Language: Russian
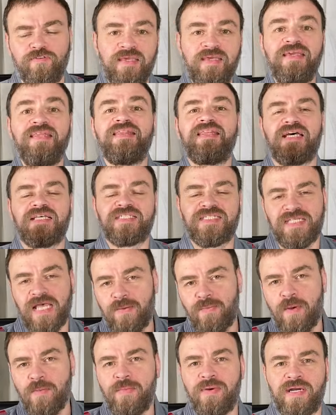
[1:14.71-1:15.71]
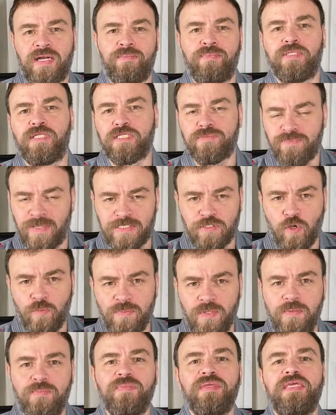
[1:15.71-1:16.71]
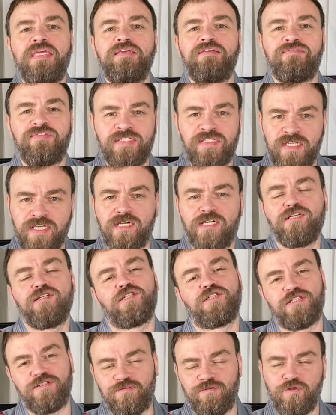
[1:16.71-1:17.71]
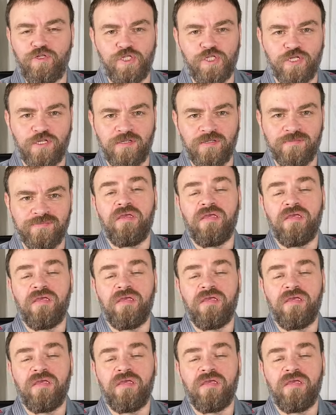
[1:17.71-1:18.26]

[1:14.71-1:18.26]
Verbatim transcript: и на самом работоспособном и всех живущих.